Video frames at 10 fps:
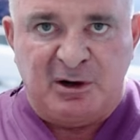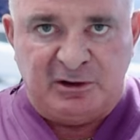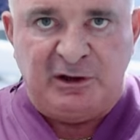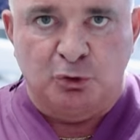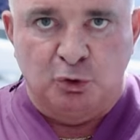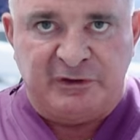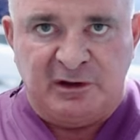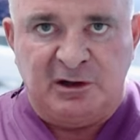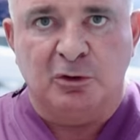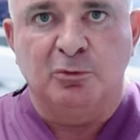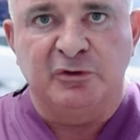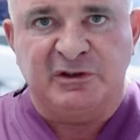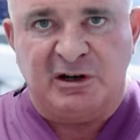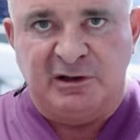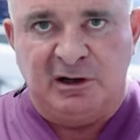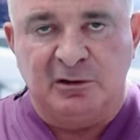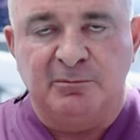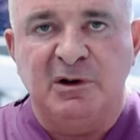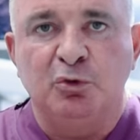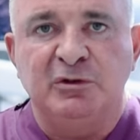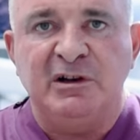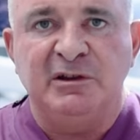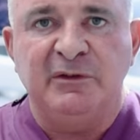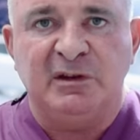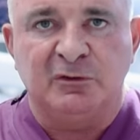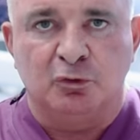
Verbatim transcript: пародонтоза, которым он страдал, были удалены все